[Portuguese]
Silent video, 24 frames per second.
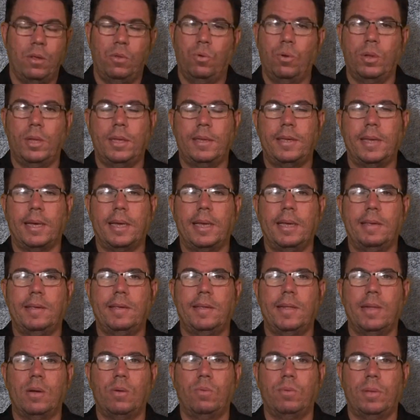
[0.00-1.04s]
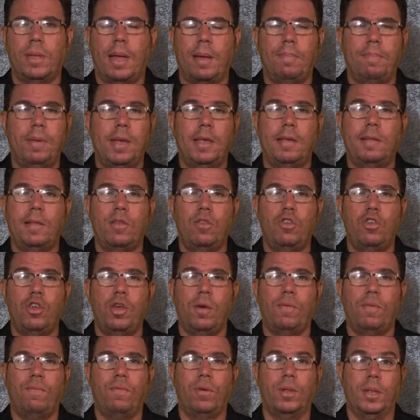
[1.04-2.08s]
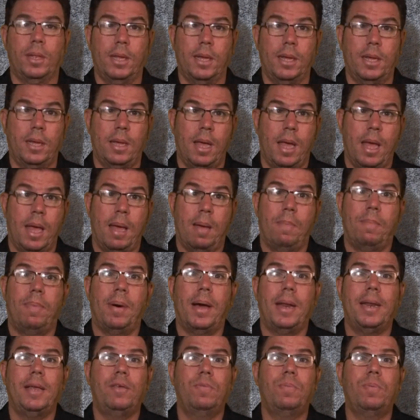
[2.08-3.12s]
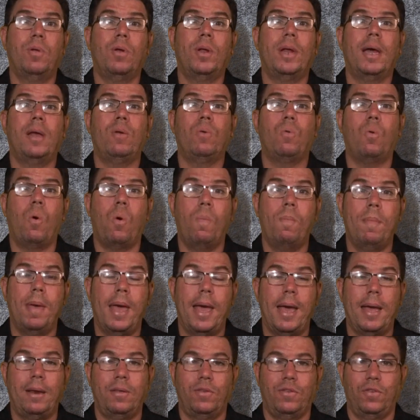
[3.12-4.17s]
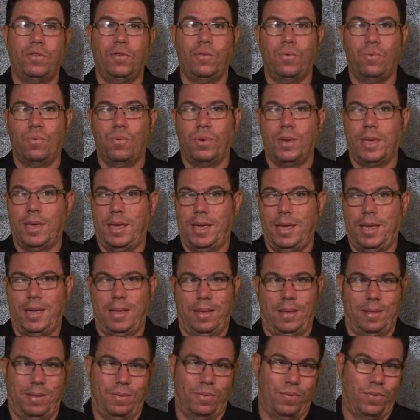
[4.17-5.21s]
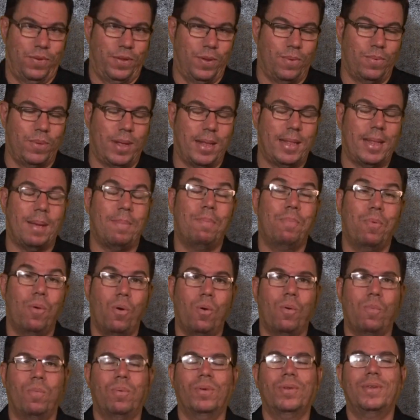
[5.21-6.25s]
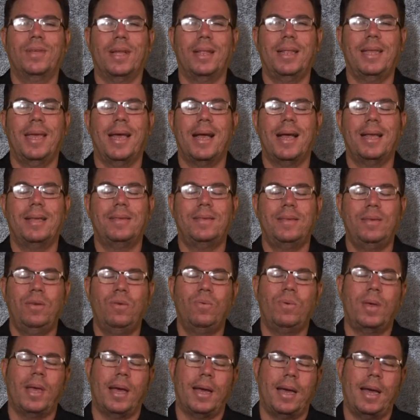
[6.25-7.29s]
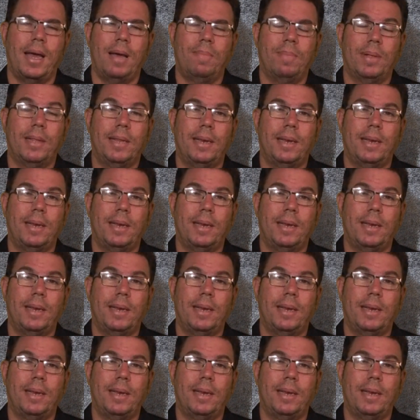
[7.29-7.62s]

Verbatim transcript: toda essa questão da besta de Jevodan para explorar o comércio, o que não são nada poucos, aliás, e o que acaba